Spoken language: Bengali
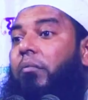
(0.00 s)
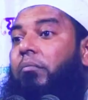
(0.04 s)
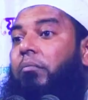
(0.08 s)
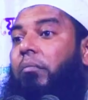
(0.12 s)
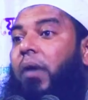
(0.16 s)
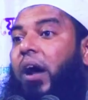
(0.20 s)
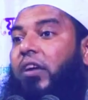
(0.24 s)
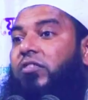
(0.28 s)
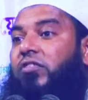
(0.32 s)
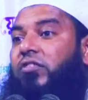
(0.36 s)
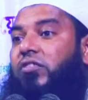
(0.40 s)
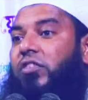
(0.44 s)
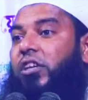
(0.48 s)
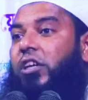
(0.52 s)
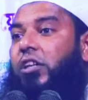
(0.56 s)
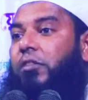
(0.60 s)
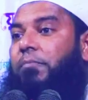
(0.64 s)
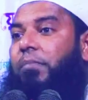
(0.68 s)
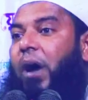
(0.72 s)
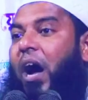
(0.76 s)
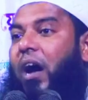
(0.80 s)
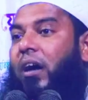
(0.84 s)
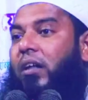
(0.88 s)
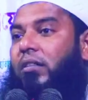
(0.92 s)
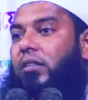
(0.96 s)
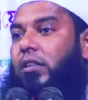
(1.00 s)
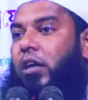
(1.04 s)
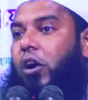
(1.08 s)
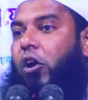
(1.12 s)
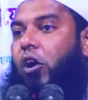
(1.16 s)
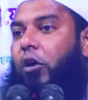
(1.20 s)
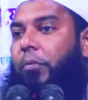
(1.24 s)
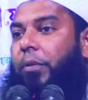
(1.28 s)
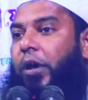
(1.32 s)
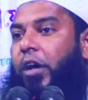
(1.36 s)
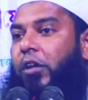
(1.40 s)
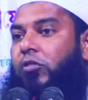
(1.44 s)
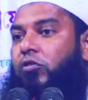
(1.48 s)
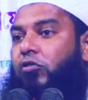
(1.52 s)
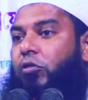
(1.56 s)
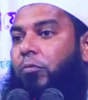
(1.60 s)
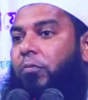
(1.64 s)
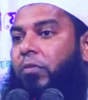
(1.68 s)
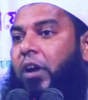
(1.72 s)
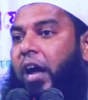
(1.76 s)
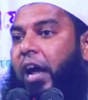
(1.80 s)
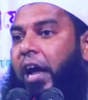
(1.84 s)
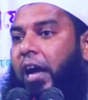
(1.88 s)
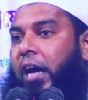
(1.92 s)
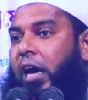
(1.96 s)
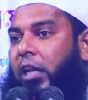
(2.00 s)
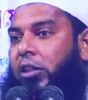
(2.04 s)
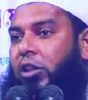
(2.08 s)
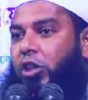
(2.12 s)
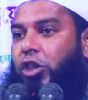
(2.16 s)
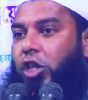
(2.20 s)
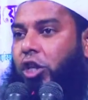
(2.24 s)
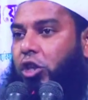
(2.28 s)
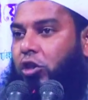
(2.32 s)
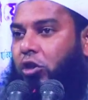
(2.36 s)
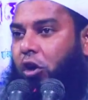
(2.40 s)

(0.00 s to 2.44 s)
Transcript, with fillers: মসজিদ ভাঙতে হবে তোমরা একত্রিত